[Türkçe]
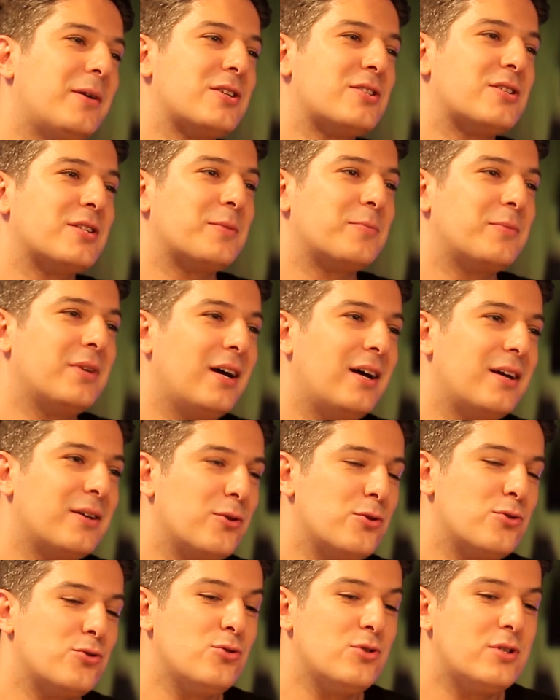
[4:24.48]
başladım ya.
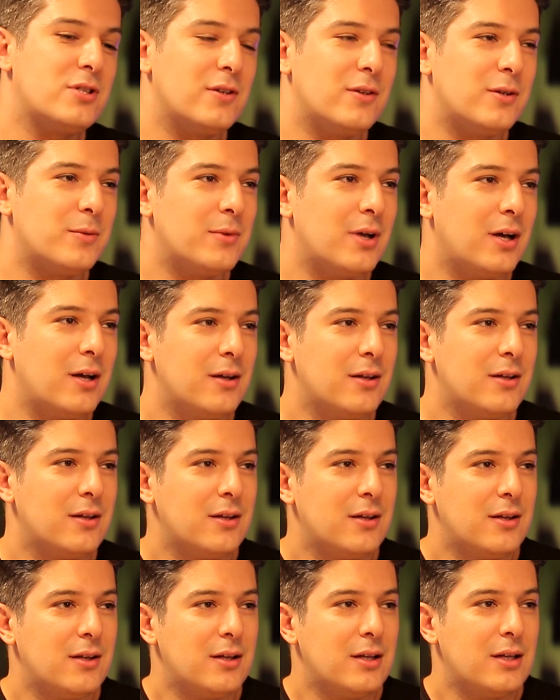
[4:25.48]
2-3
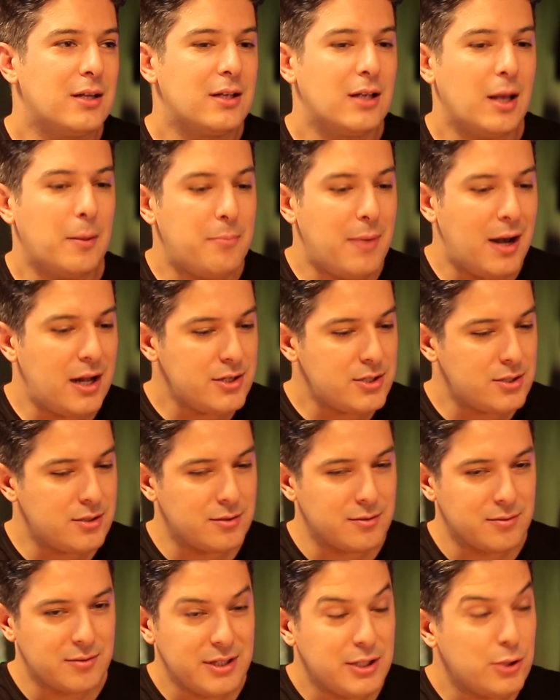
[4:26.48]
sert foul orada. Ben
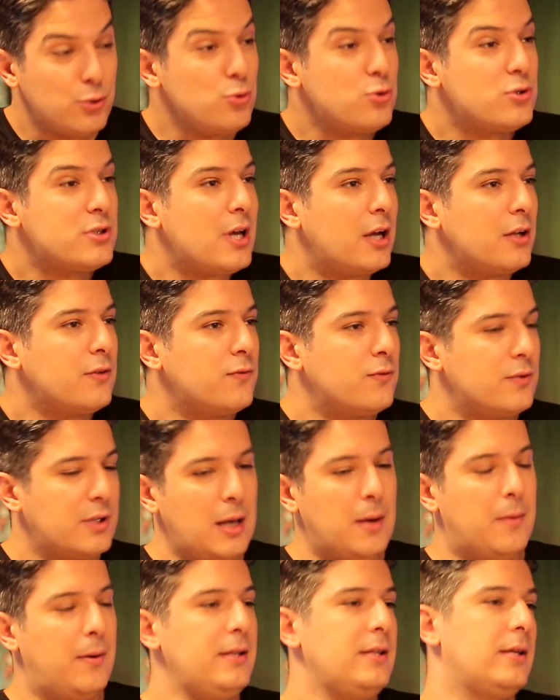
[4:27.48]
2-3 sert
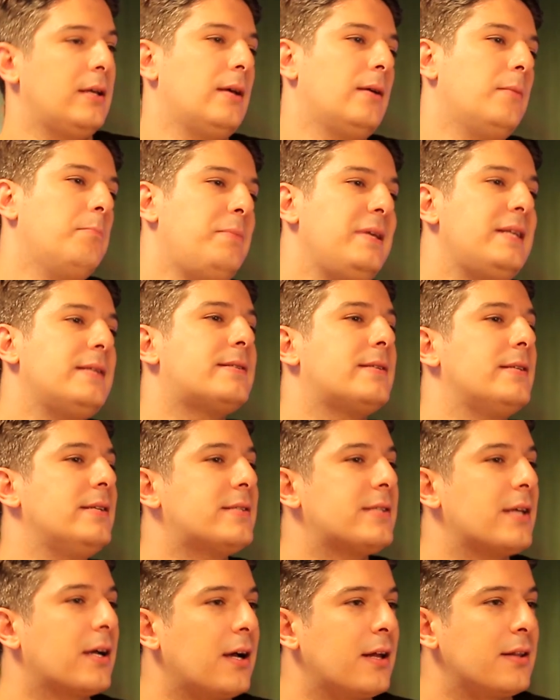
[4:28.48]
tamam hadi
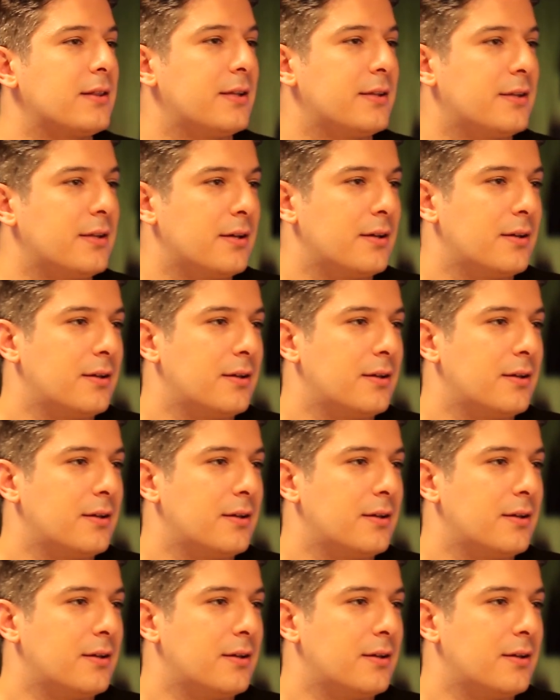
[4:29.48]
birisini sakatladı.